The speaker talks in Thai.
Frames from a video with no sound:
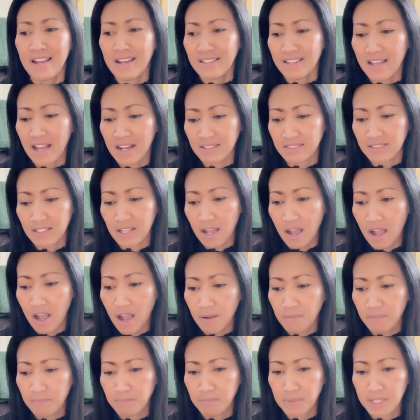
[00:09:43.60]
อยากจะ
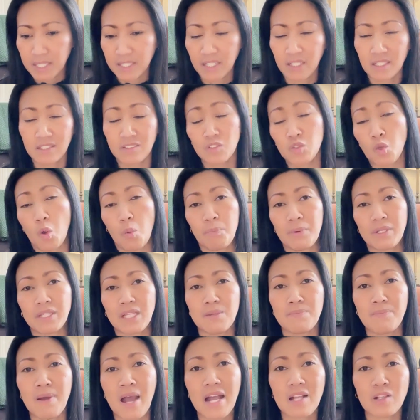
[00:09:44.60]
มีเงินส่งไป
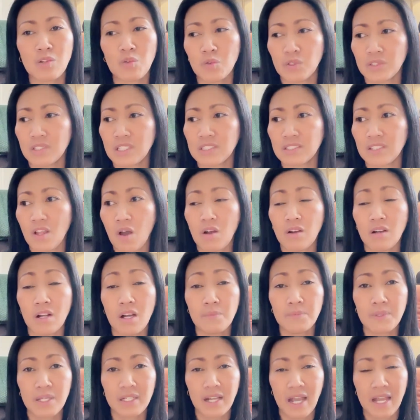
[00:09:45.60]
ที่บ้านควรจะต้อง
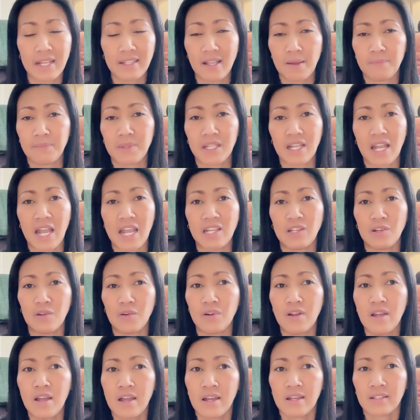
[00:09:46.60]
เริ่มยังไงทํำยังไง
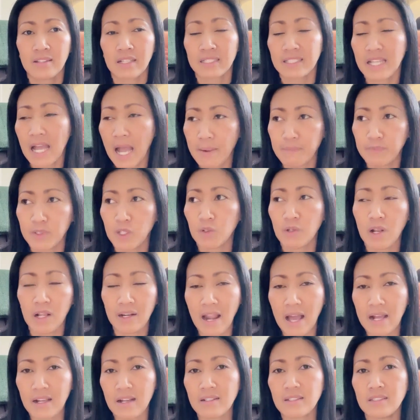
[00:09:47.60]
เนาะถ้าถามนิวหลั
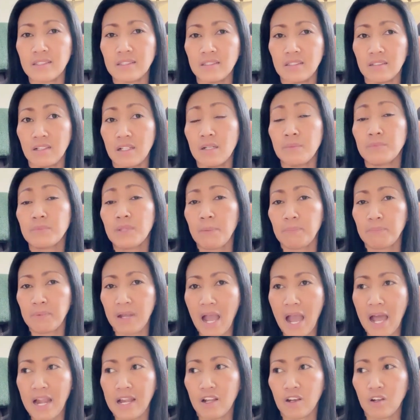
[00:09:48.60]
กๆ ก็คือเริ่มทำ
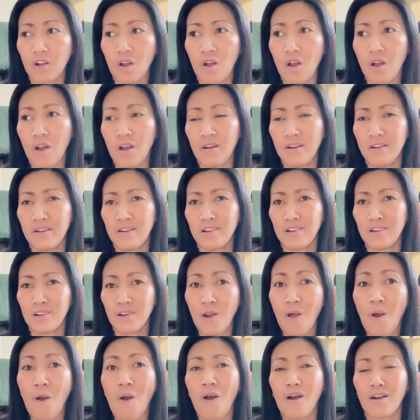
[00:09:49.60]
งานแล้วก็
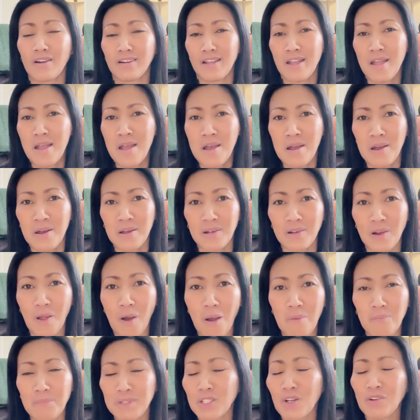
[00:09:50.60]
ลอง ลอ
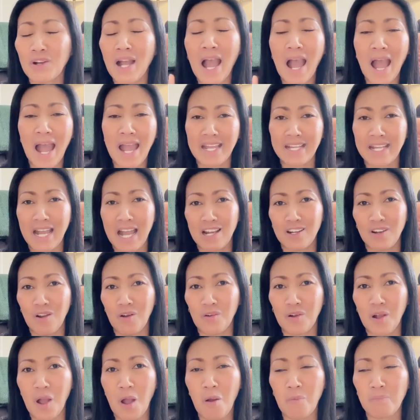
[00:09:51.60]
งไม่ต้องอายค่ะ ล
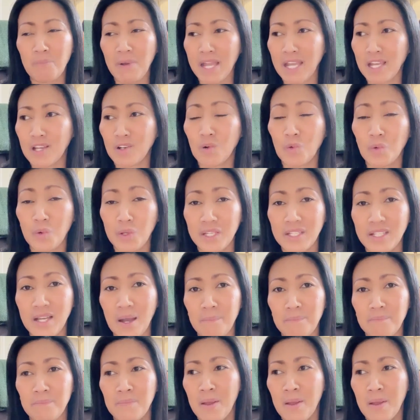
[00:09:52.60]
องเข้าไปคุย
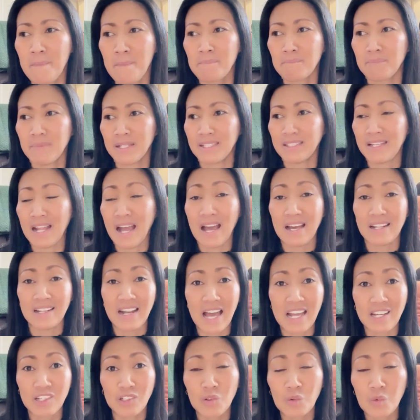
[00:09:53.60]
กับบรรดา
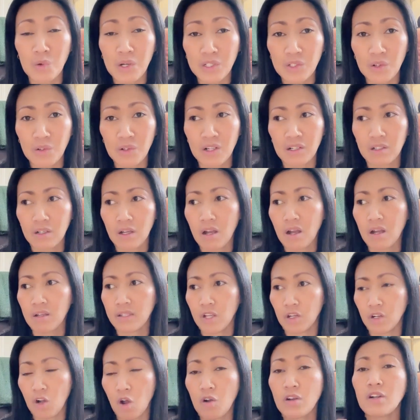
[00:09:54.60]
ร้านนวดเนาะแล้วก็
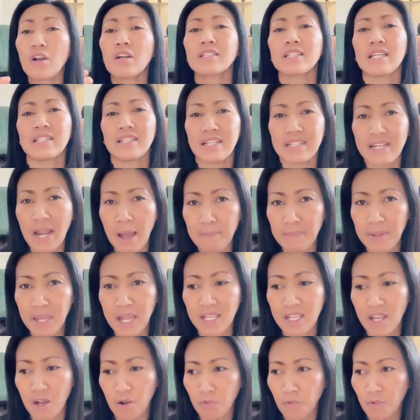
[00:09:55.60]
เดี๋ยวเขาก็จะแนะนำเอ
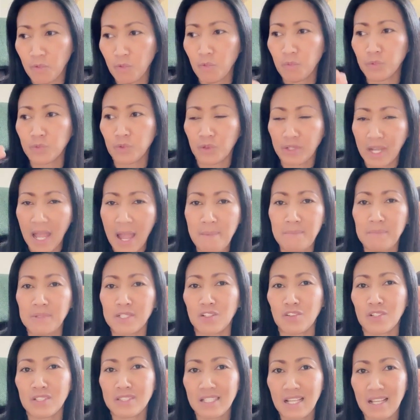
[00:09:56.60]
งเดี๋ยว ตรงเนี้ยมั
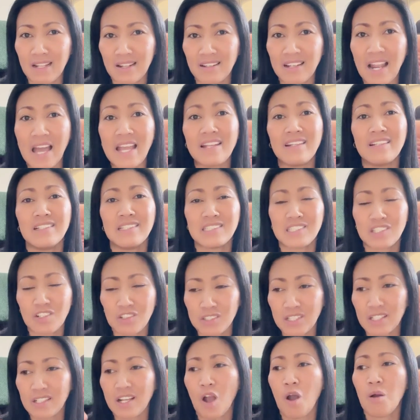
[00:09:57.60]
นก็จะไหลลื่นก็
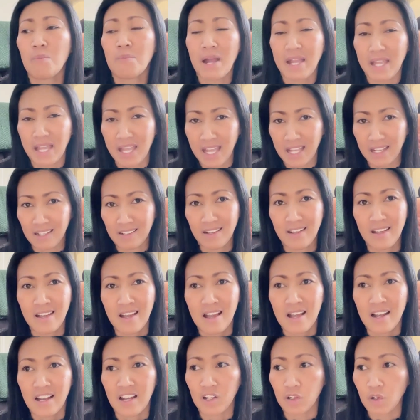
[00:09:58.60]
จะเข้ามาเอง
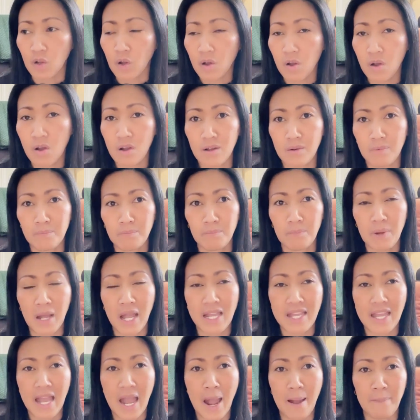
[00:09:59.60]
แล้วก็พ
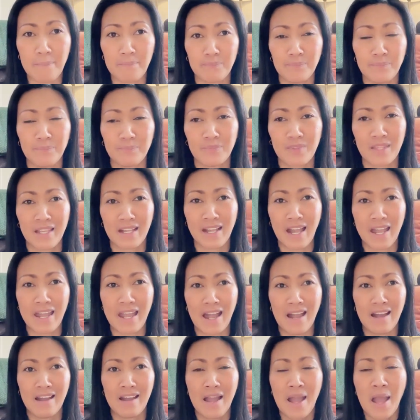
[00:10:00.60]
ยายามยังไง
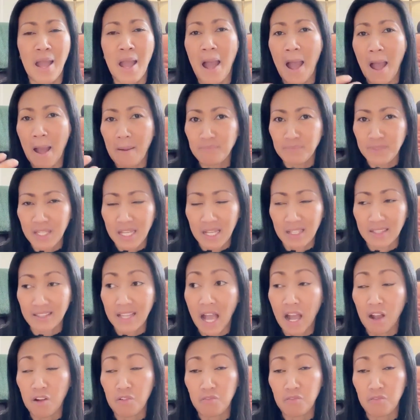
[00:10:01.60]
อะอัปเดตทาง